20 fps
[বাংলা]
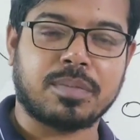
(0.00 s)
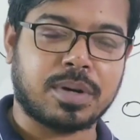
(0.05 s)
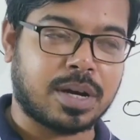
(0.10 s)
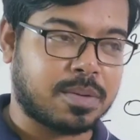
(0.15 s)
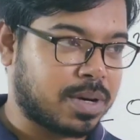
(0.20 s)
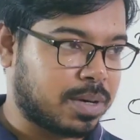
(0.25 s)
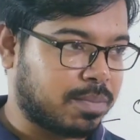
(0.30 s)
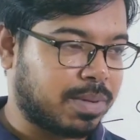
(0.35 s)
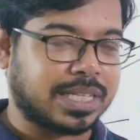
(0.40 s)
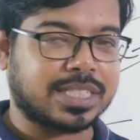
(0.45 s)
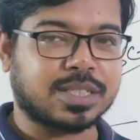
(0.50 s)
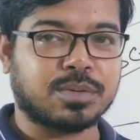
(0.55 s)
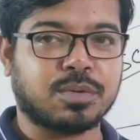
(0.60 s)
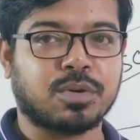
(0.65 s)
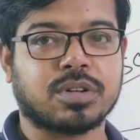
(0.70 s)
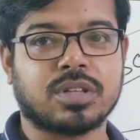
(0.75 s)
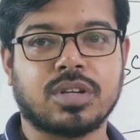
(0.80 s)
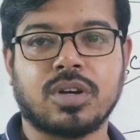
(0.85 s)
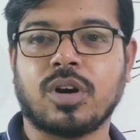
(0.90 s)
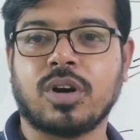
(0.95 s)
বা আমার ব্যাচে
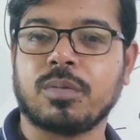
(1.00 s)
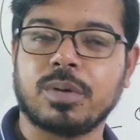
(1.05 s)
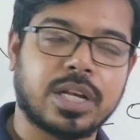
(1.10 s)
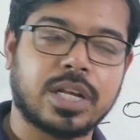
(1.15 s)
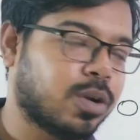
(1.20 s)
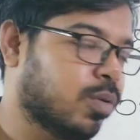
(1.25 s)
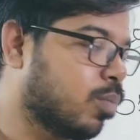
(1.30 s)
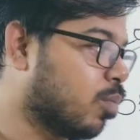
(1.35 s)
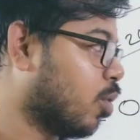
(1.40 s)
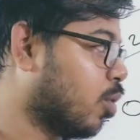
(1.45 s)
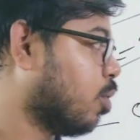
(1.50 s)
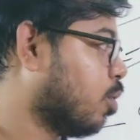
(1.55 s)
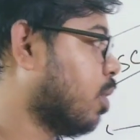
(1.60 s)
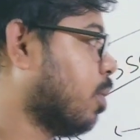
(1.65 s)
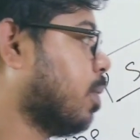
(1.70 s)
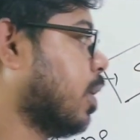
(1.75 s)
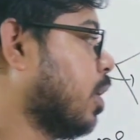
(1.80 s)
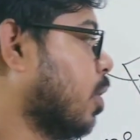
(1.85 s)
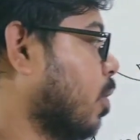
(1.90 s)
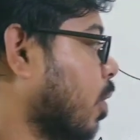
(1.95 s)
ভর্তি হবে না এরকম কোনো
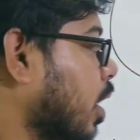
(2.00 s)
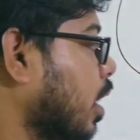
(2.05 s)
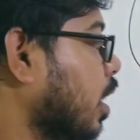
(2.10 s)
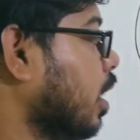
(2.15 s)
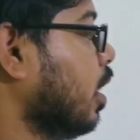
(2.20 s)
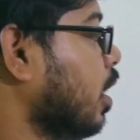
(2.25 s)
ব্যাপার নয়